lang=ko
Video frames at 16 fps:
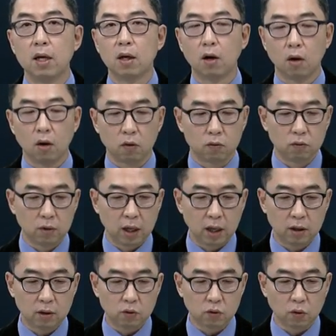어,
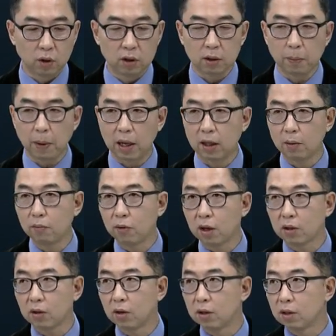국내에는 주로 이제
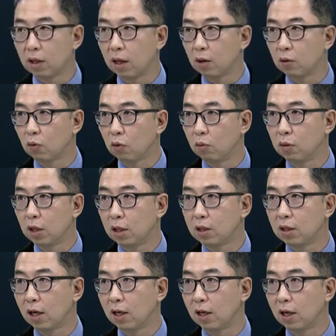바닷물에서 이제 소금을
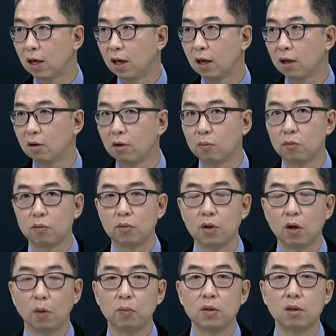채취하니까 그런
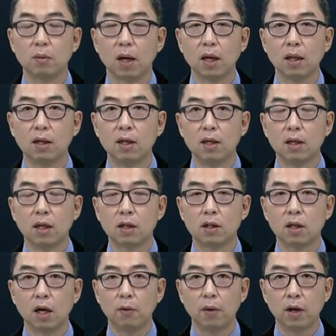부분이 없지만 네.
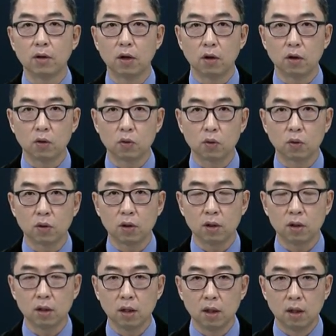사실 해외에서 이런
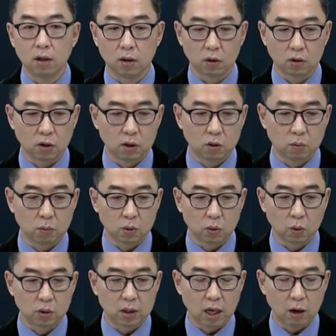쪽은 여전히 좀
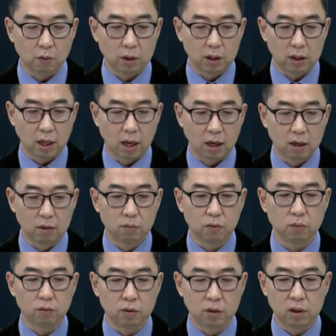존재하고 있다. 이
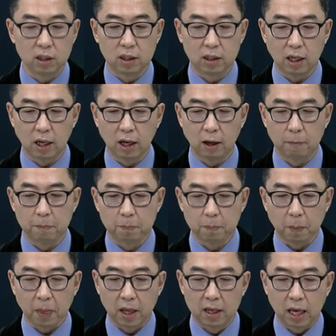부분을 이제
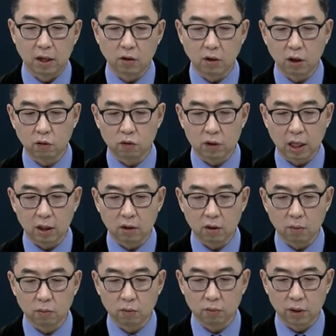예전에
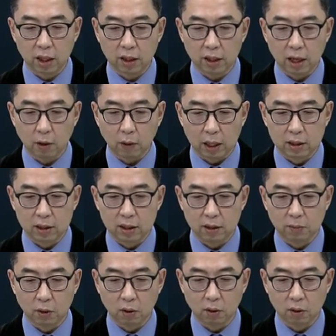투자했던 부분에 대한
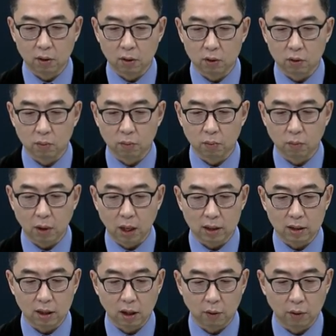관심 이런 것들이 좀
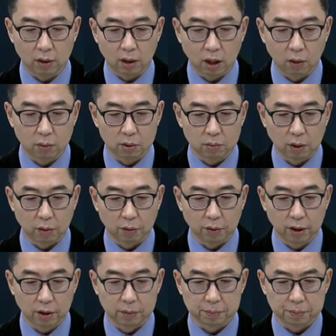확산되고 있다라고 보시면
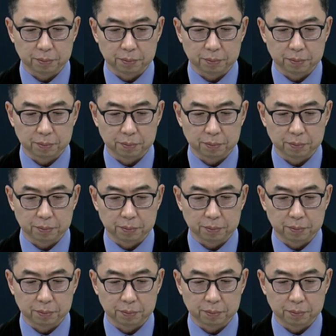되고요.